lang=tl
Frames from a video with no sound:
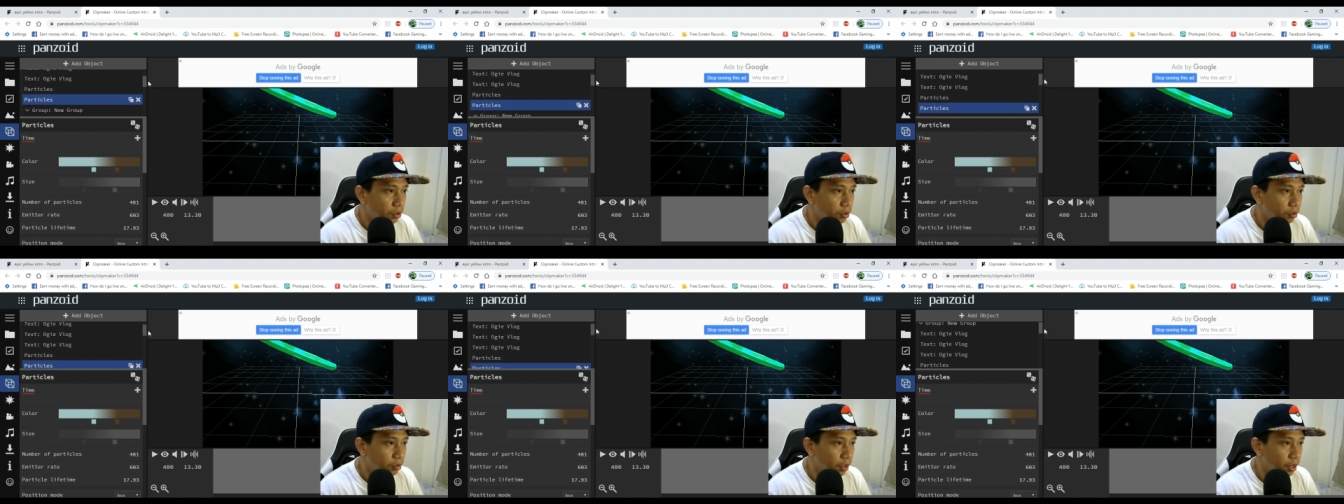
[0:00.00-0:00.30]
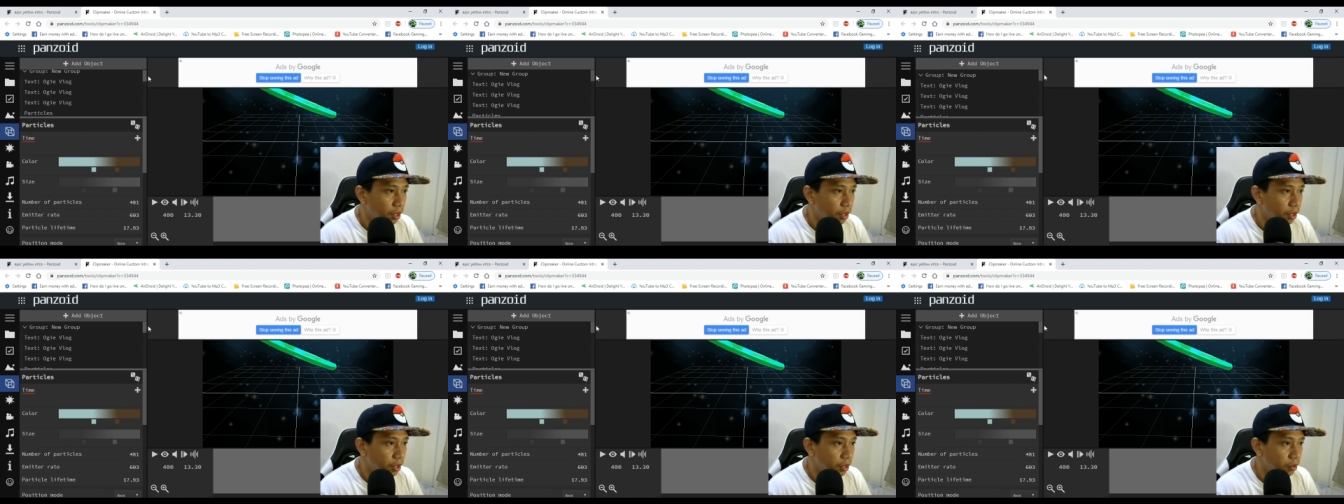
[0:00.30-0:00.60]
Yung
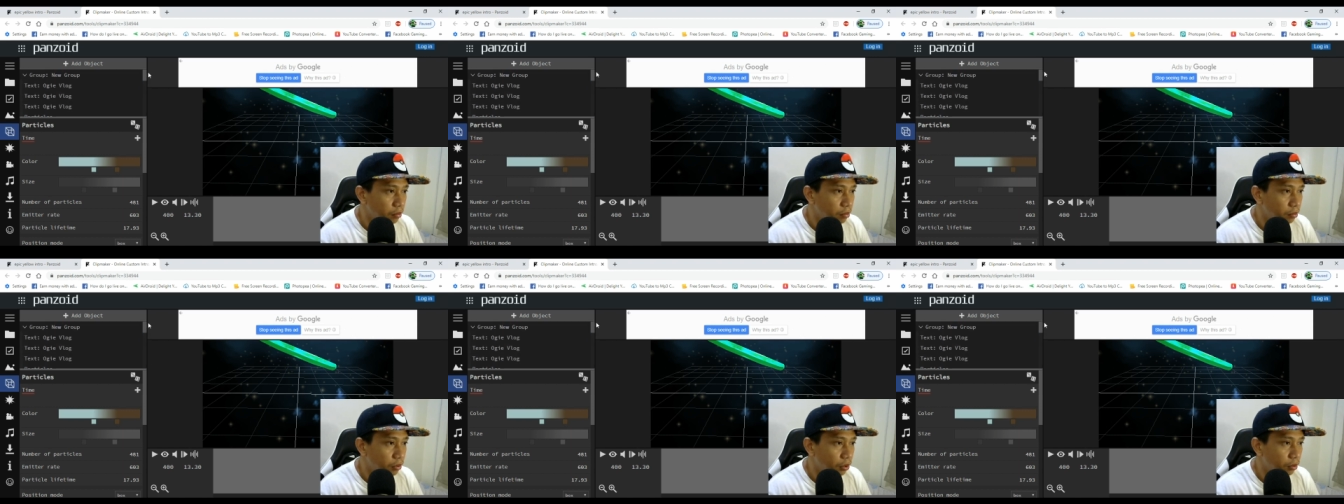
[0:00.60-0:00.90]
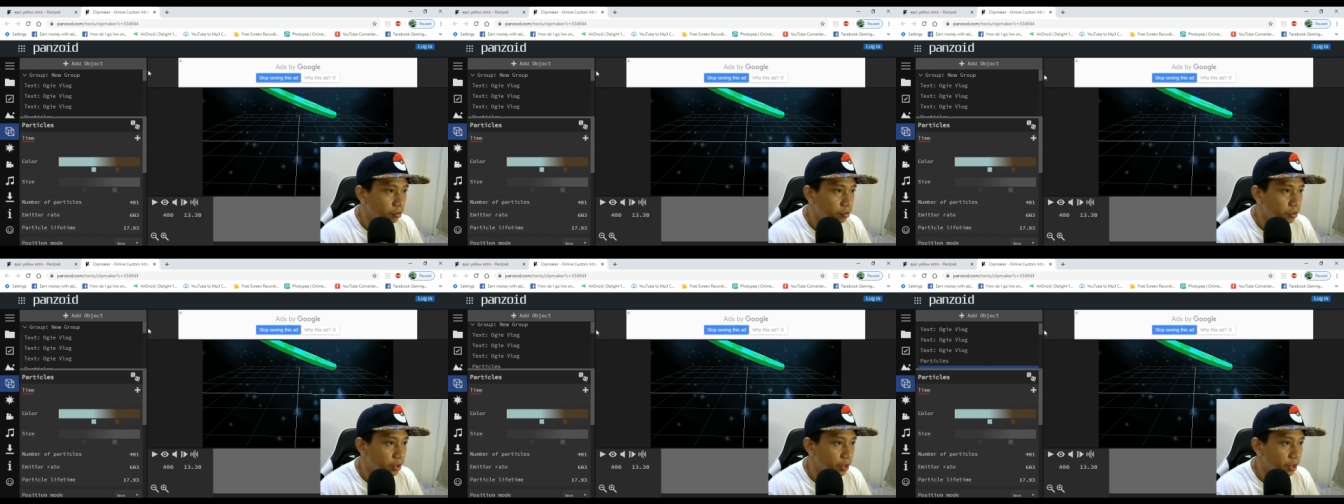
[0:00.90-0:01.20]
name,
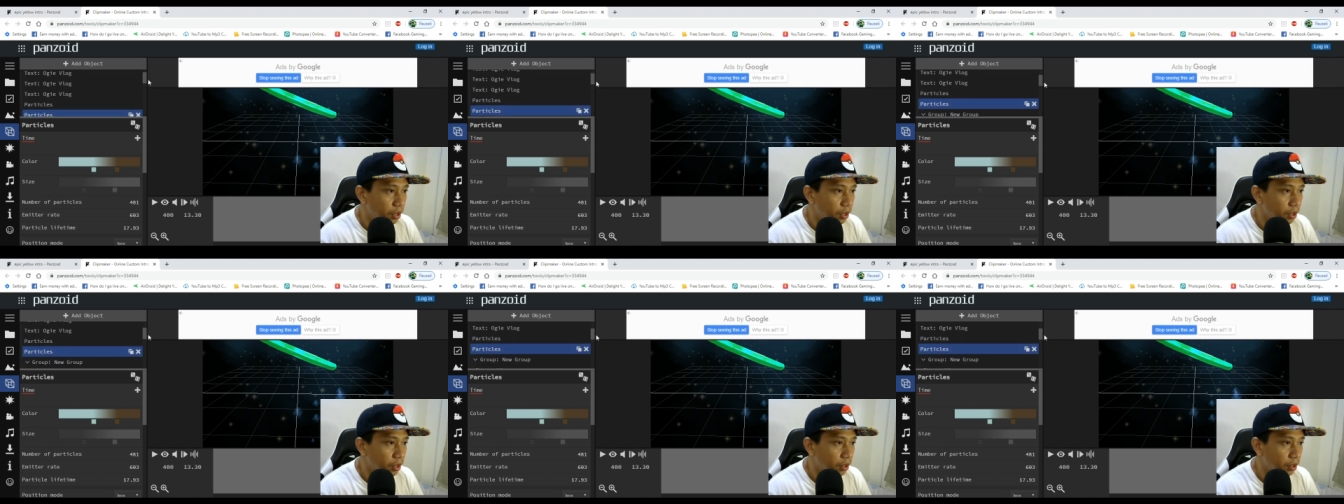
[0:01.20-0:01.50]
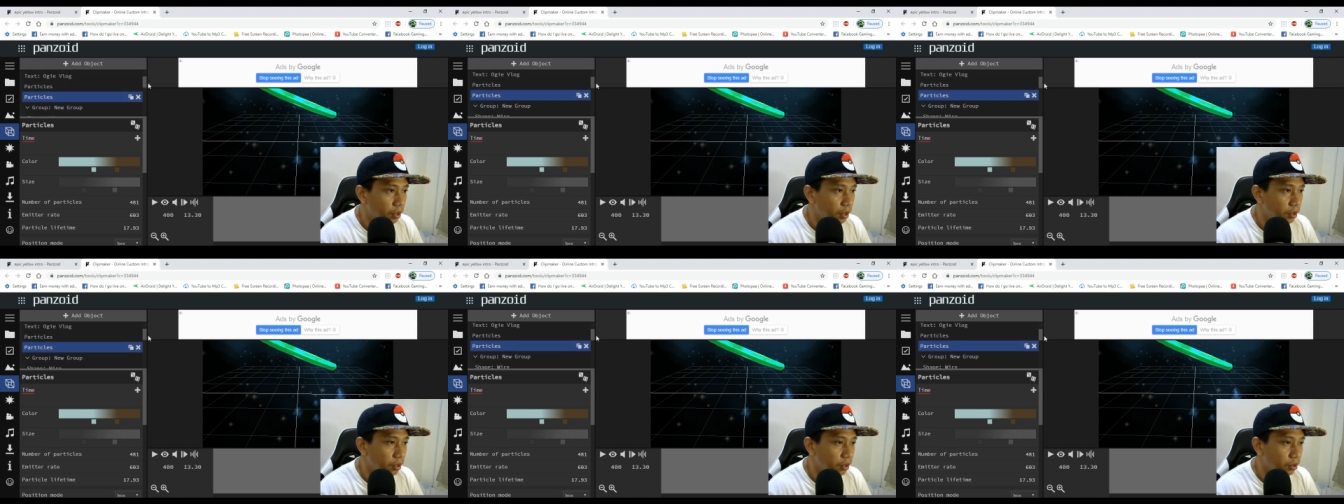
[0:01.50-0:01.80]
object.
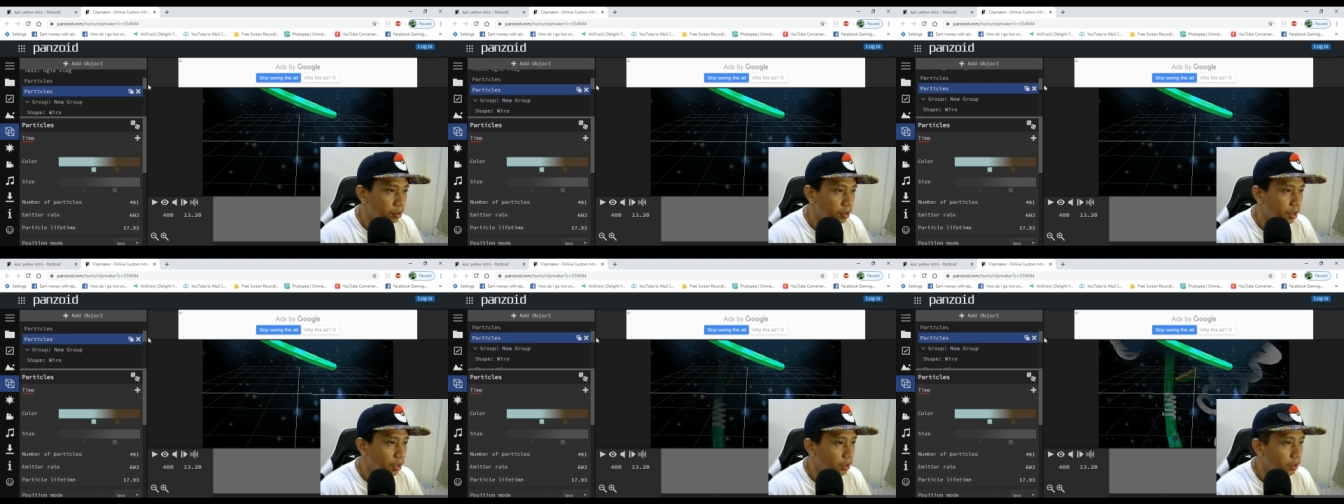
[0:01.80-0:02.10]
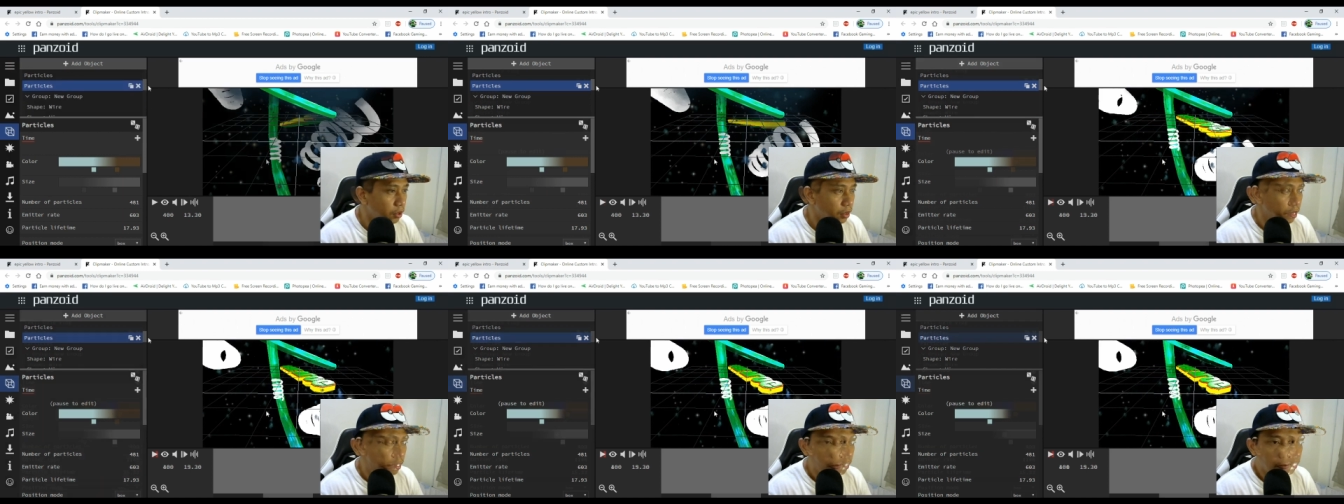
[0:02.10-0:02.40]
Andito lahat
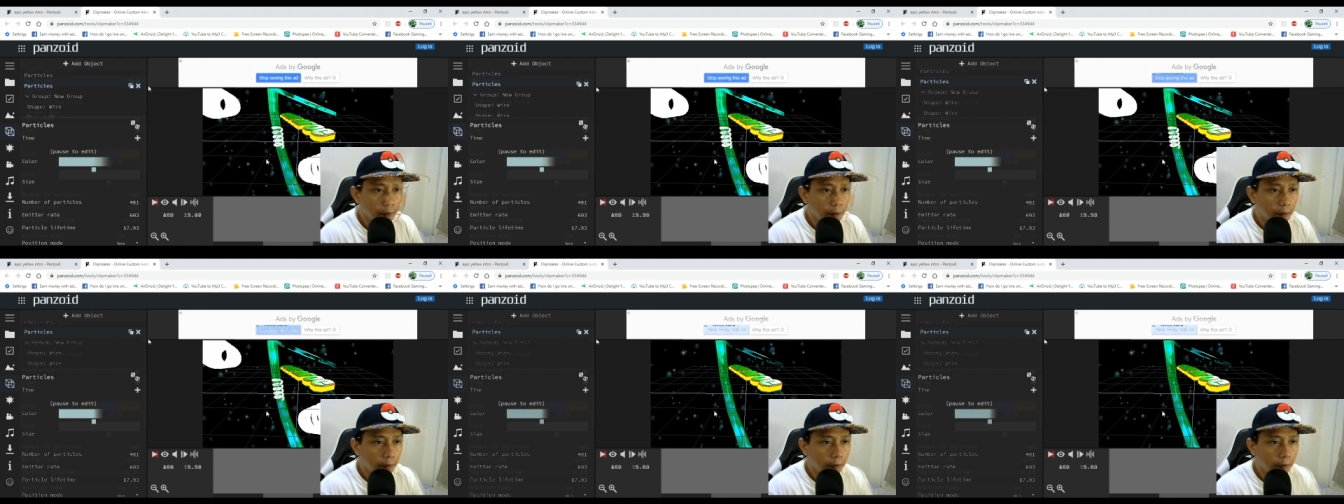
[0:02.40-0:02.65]
yan.